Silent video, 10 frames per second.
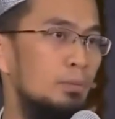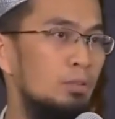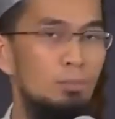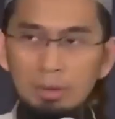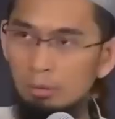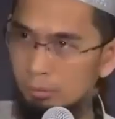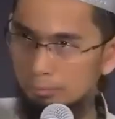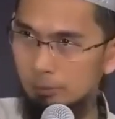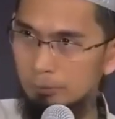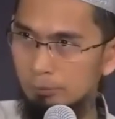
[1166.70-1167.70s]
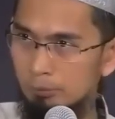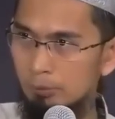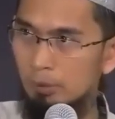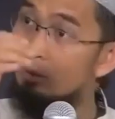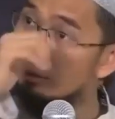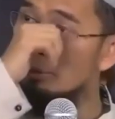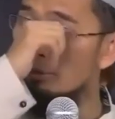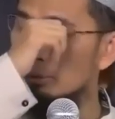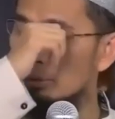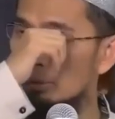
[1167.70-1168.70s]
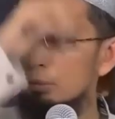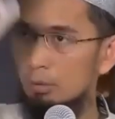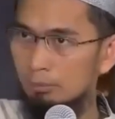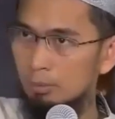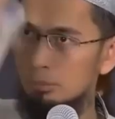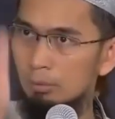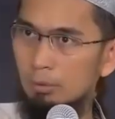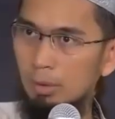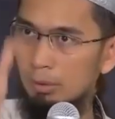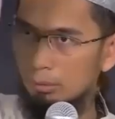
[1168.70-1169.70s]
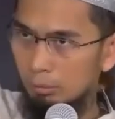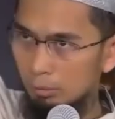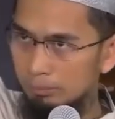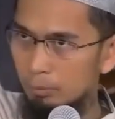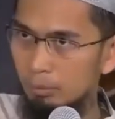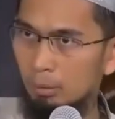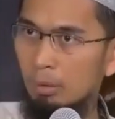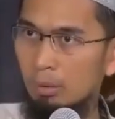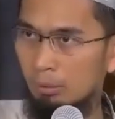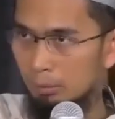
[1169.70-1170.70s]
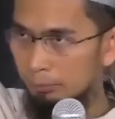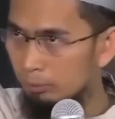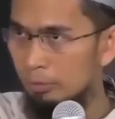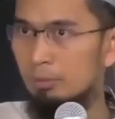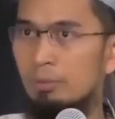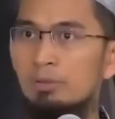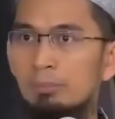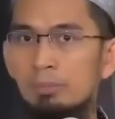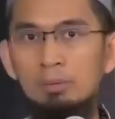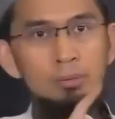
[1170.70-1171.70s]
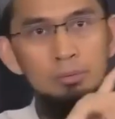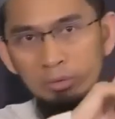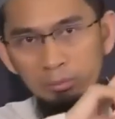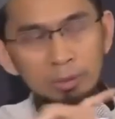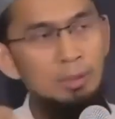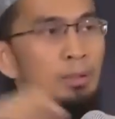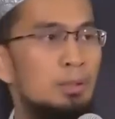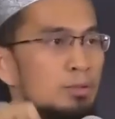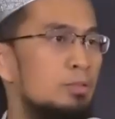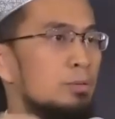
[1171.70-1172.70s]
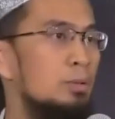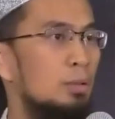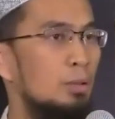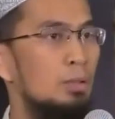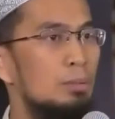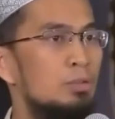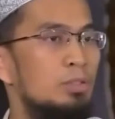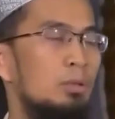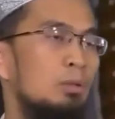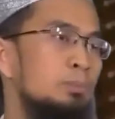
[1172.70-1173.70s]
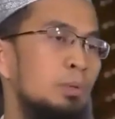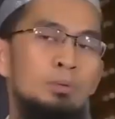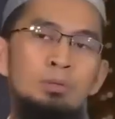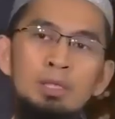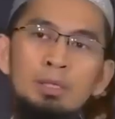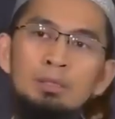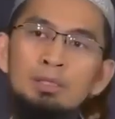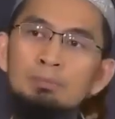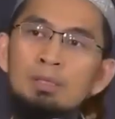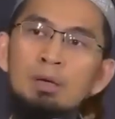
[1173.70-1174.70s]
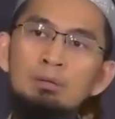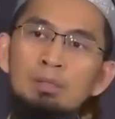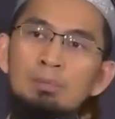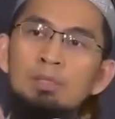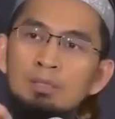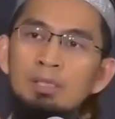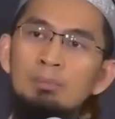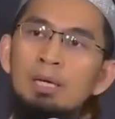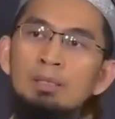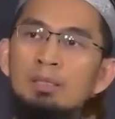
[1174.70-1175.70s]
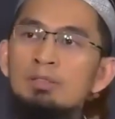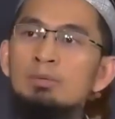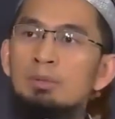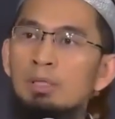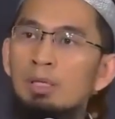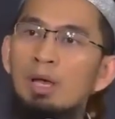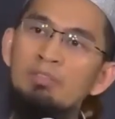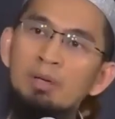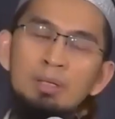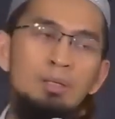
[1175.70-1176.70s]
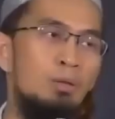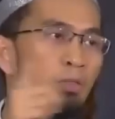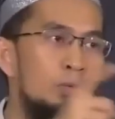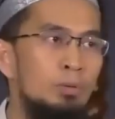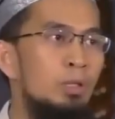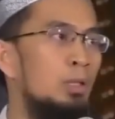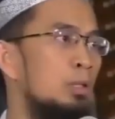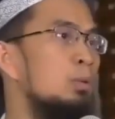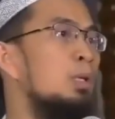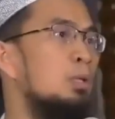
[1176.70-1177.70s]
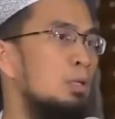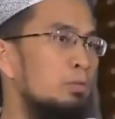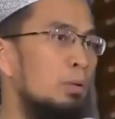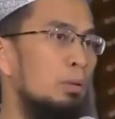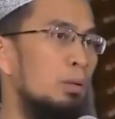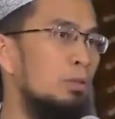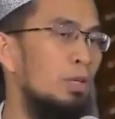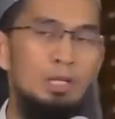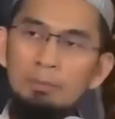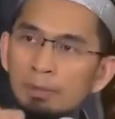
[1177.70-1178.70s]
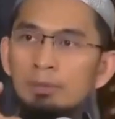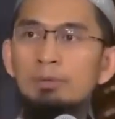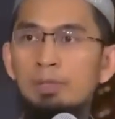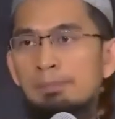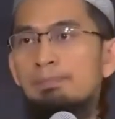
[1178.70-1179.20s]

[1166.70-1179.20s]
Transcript: Saya bikin kelompok. Ini serius. Kelompok unta, kelompok kera, kelompok macam-macam. Terus kemudian analisis. Misal kelompok unta, kenapa Allah meminta menganalisis unta? Afala yang zuruna ilal ibili kaifa khulikat. Ada apa di unta?